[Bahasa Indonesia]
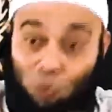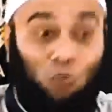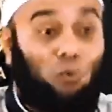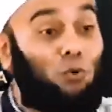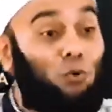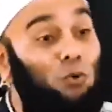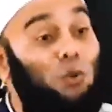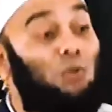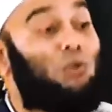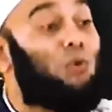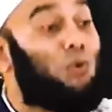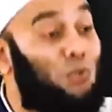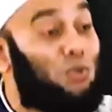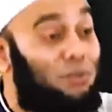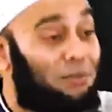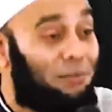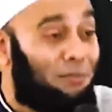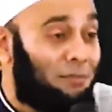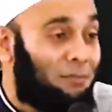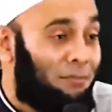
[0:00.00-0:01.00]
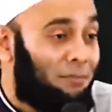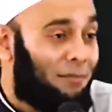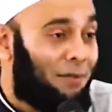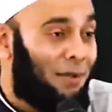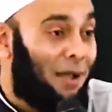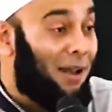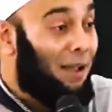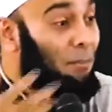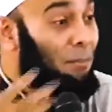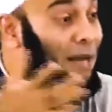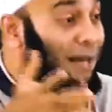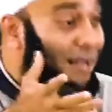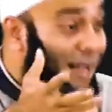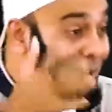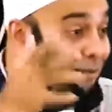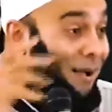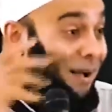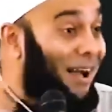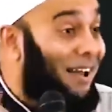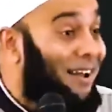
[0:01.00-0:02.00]
tujuh usus, karena berkah
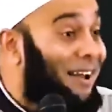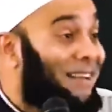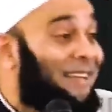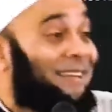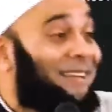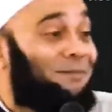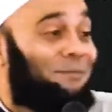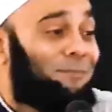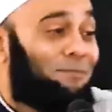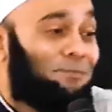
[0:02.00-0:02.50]
makanannya.